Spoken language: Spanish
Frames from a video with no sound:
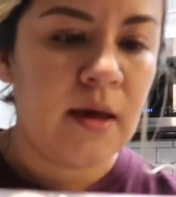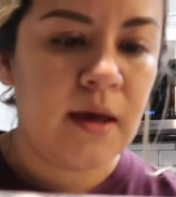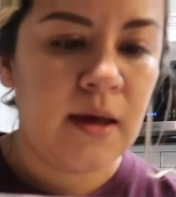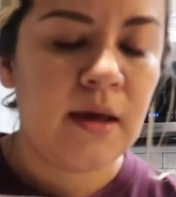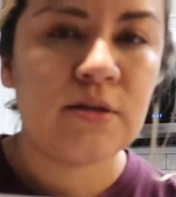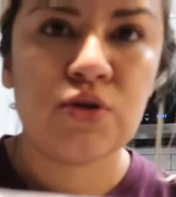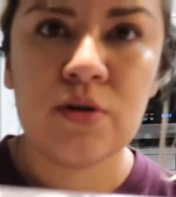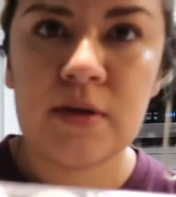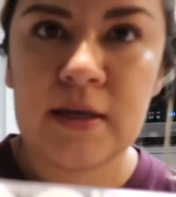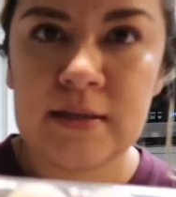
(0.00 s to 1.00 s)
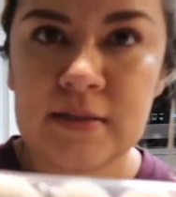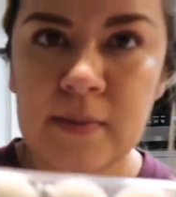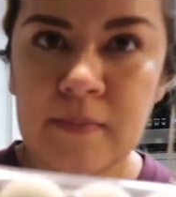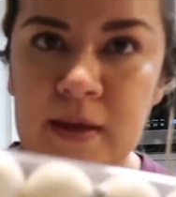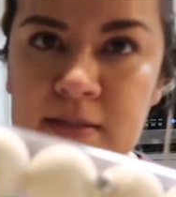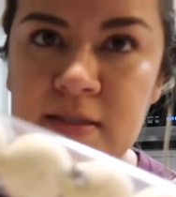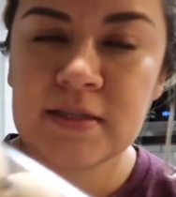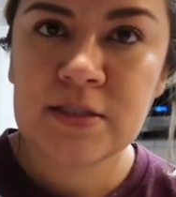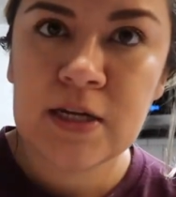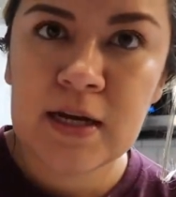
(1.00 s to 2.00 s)
eh, son 15
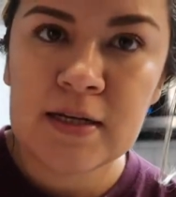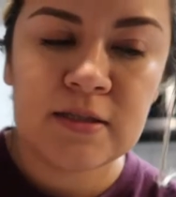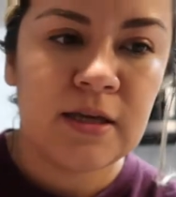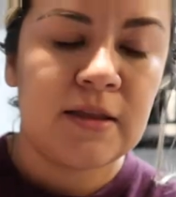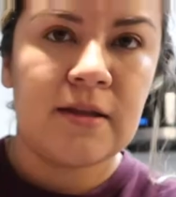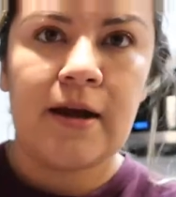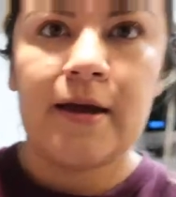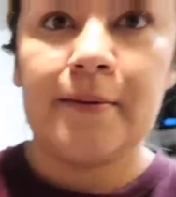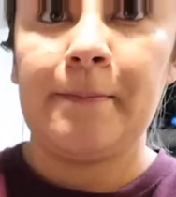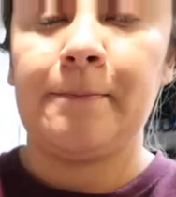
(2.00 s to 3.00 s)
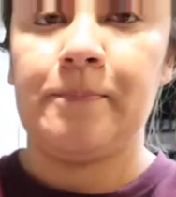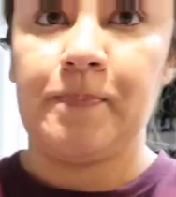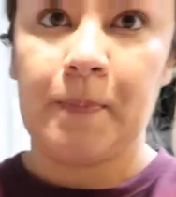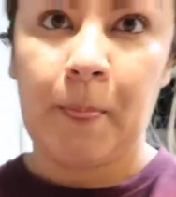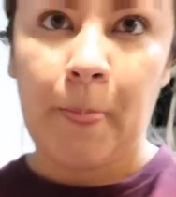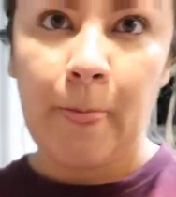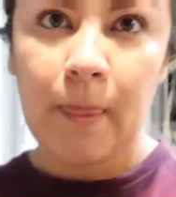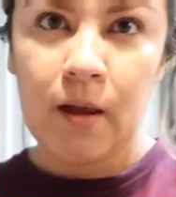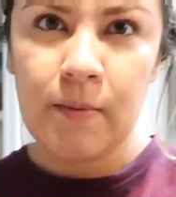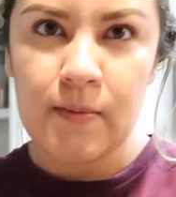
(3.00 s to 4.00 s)
piezas, chicas, y traen...
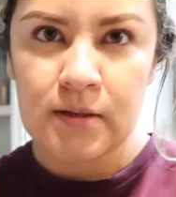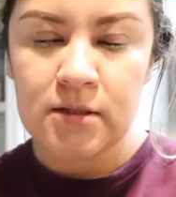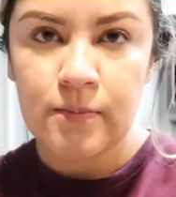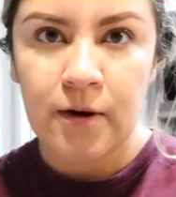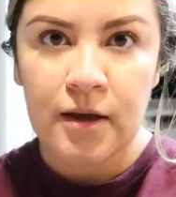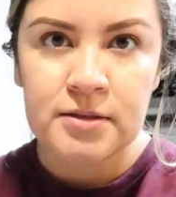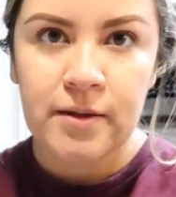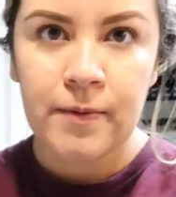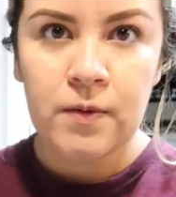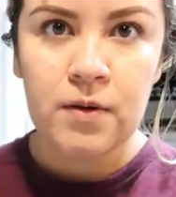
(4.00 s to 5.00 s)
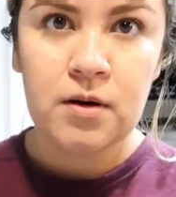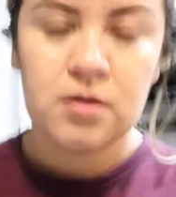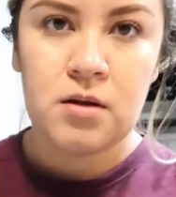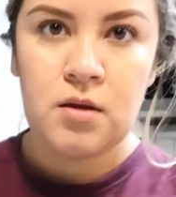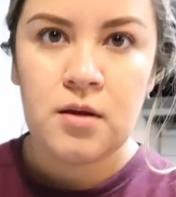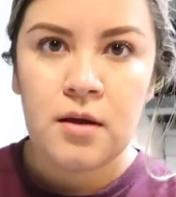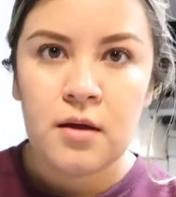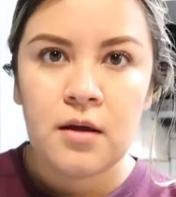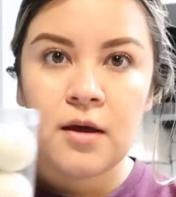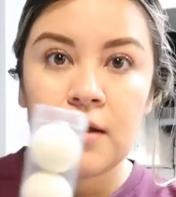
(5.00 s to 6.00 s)
Déjame ver si por aquí está mejor.
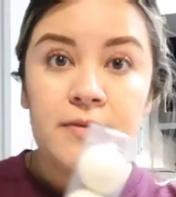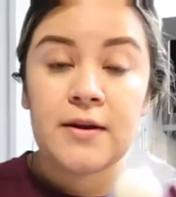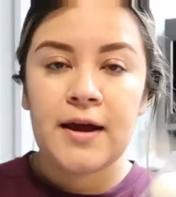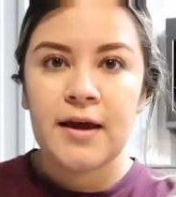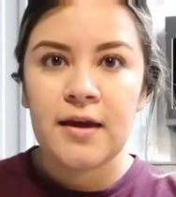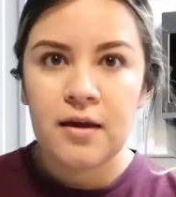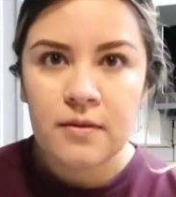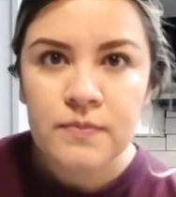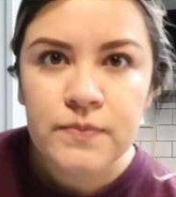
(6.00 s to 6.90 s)
Trae...